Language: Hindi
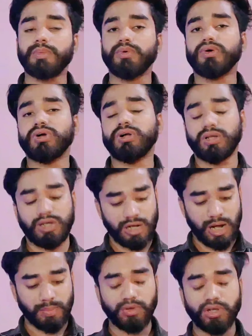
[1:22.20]
आप लोग
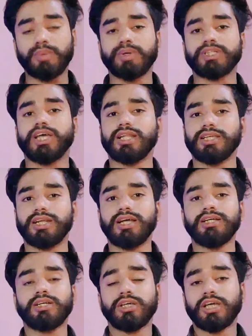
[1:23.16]
आप लोग यहाँ पर ध्यान
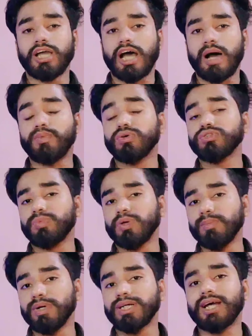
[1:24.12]
देना आपको जो
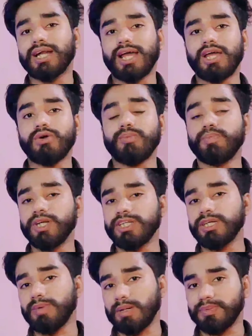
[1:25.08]
पेमेंट करना है वो
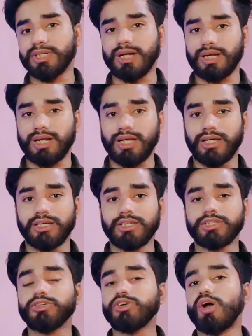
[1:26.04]
पेटीएम ऐप से करना है
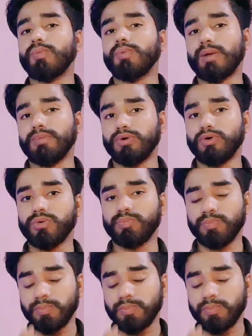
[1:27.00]
क्योंकि वहाँ पर आप लोगों को